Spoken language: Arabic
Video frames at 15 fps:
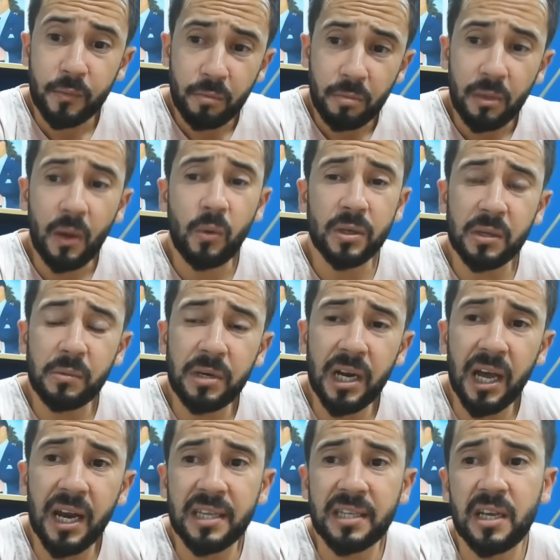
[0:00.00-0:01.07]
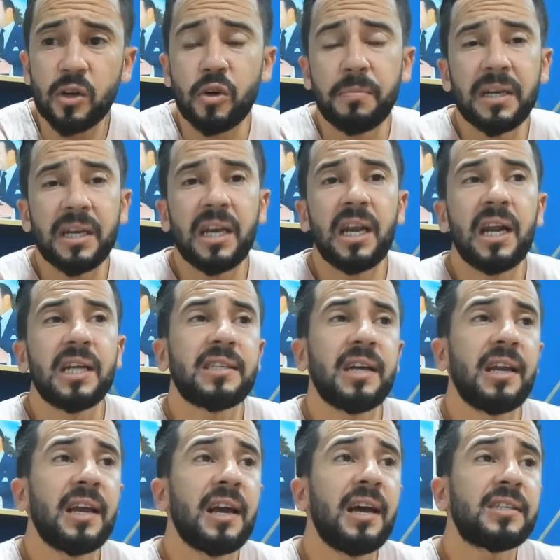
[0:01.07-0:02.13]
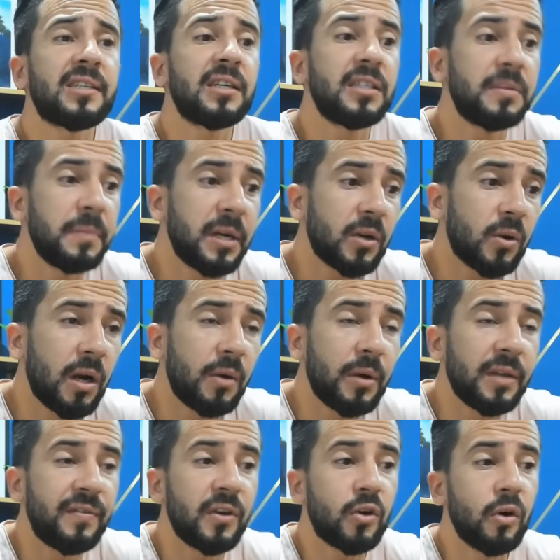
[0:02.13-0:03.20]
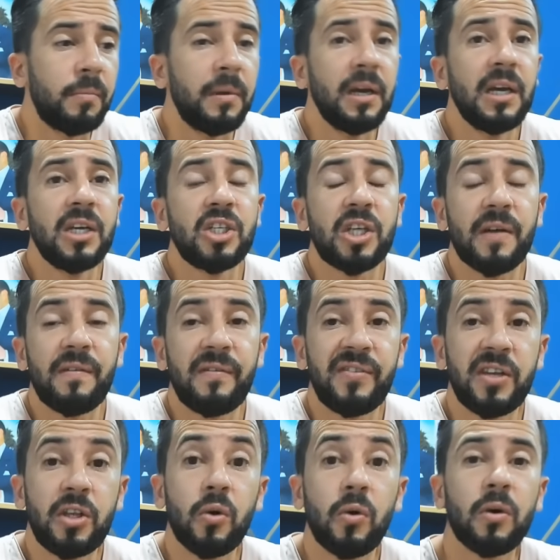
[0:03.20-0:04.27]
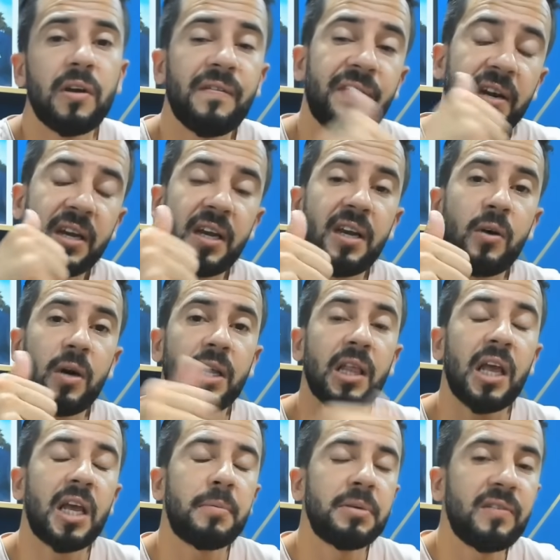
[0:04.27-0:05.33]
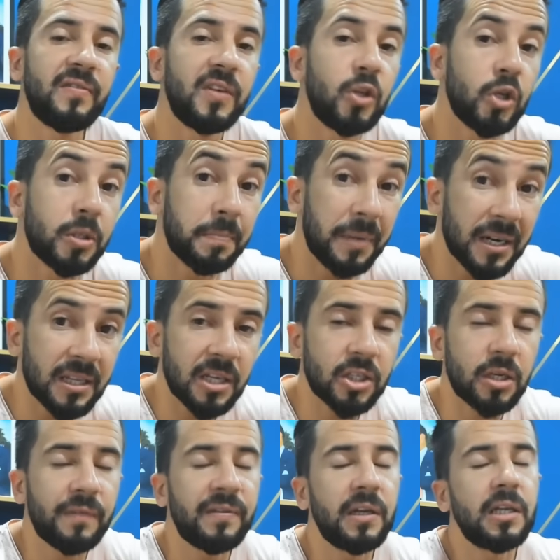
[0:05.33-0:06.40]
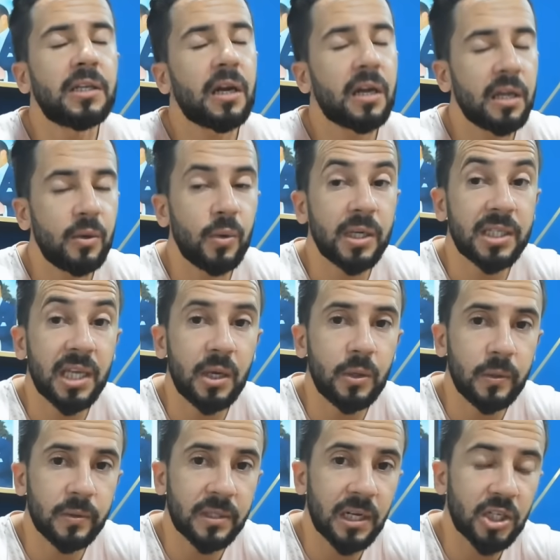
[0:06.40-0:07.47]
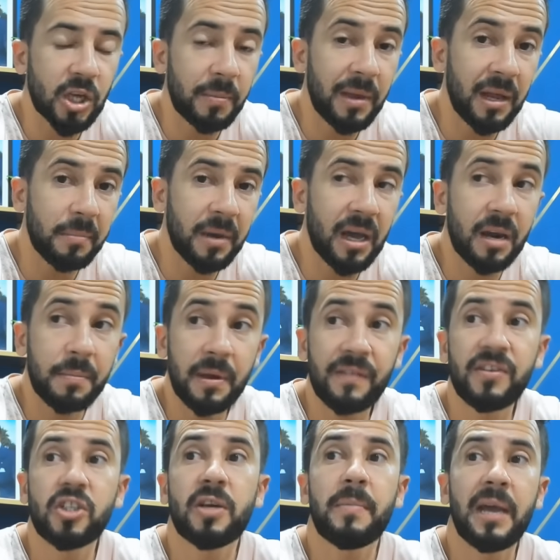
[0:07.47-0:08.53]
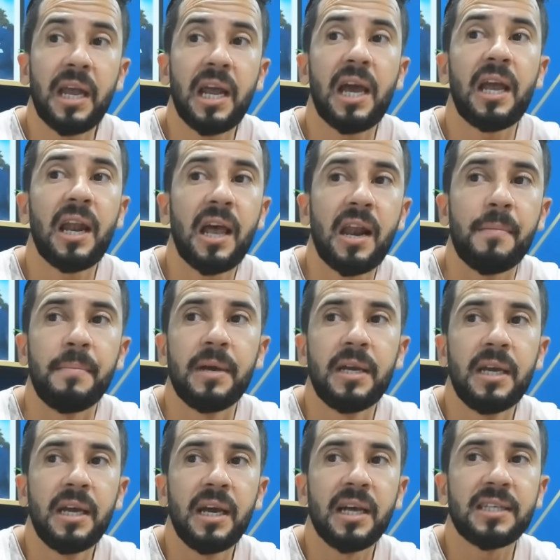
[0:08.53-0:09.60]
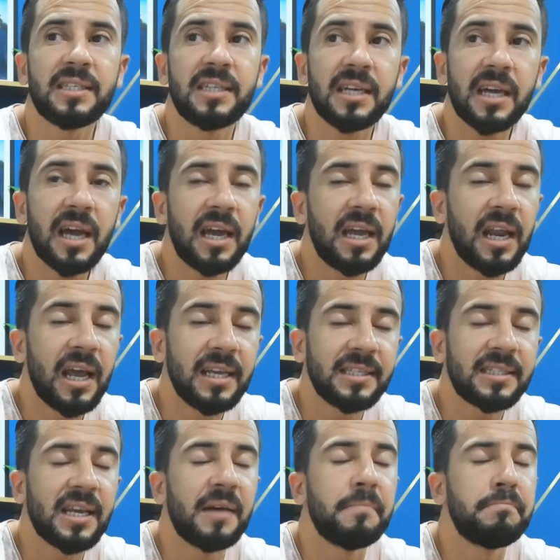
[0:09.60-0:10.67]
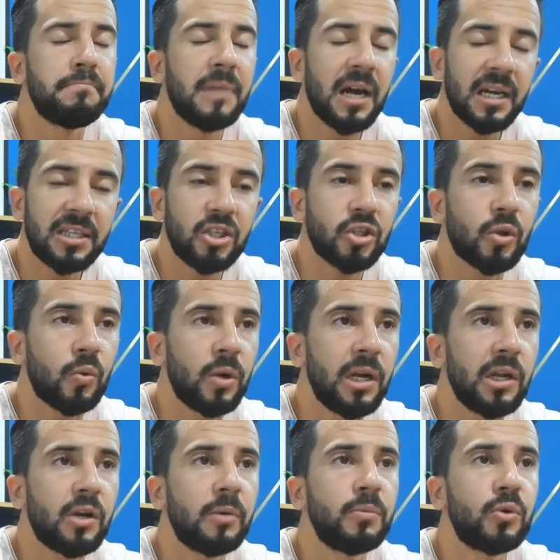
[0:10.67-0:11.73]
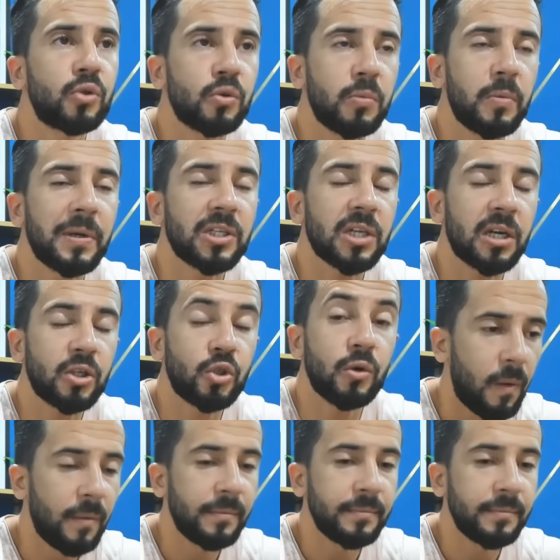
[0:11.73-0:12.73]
واعطيوني الاراء ديالكم من خلال التعليقات كنتمنى كل واحد فيكم شاف الفيديو يفرق عنا واحد لايك باش الفيديو يتبارطاجا في نطاق واسع ويوصل لجميع المغاربه في جميع انحاء العالم اصدقائي الاعزاء ما غاديش نطول عليكم دوزو مباشره نشوفوا